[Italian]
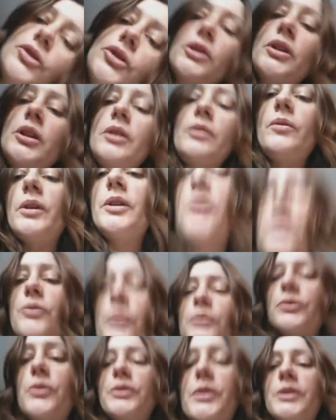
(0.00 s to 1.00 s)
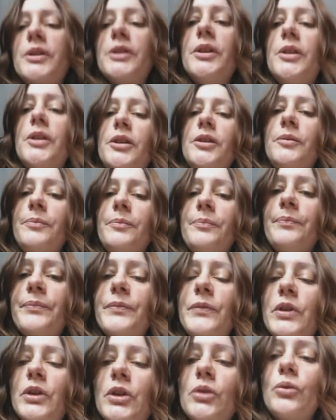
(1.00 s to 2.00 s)
Ciao a tutti!
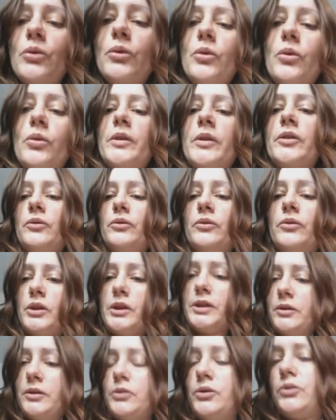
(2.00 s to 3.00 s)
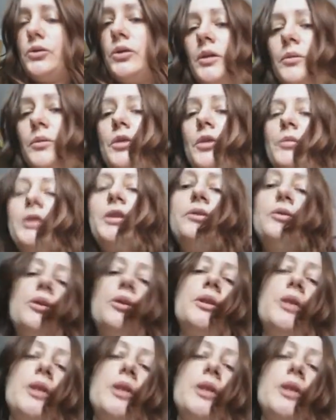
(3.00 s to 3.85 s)
Dunque, scusate questo cambiamento di